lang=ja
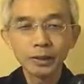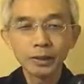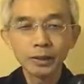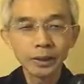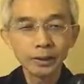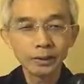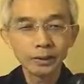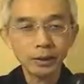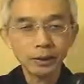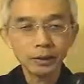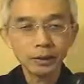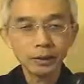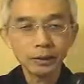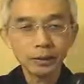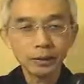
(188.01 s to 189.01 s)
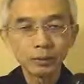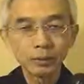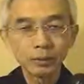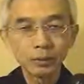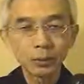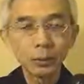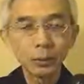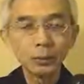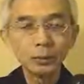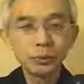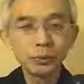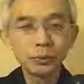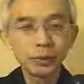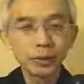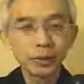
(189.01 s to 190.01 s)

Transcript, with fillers: ないなというの